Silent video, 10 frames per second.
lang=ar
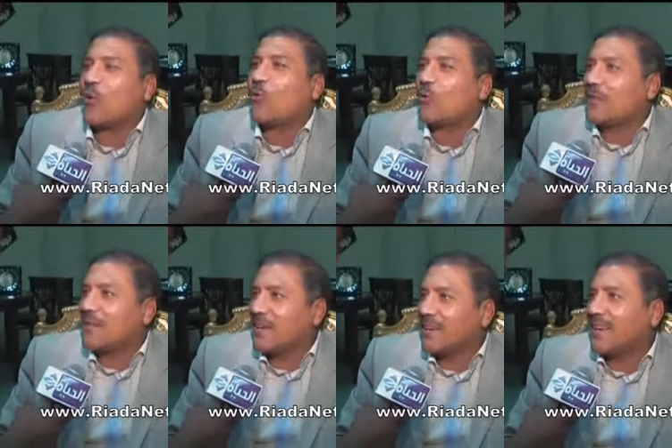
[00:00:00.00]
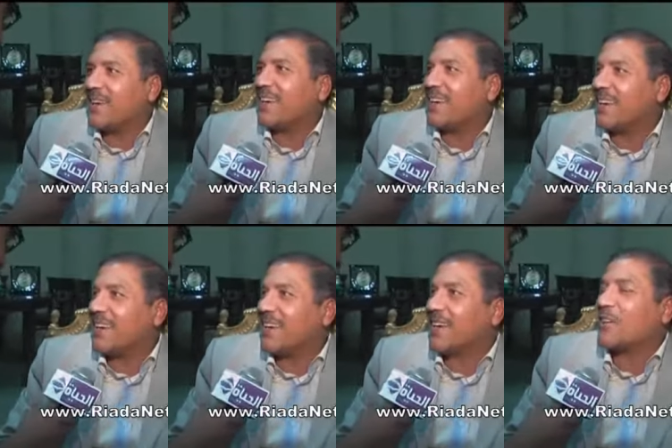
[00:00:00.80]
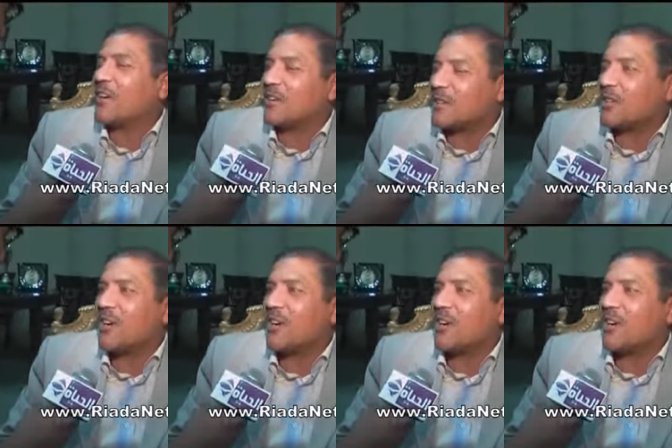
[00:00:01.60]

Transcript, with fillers: يقود آه، آه، آه، الرياضه ان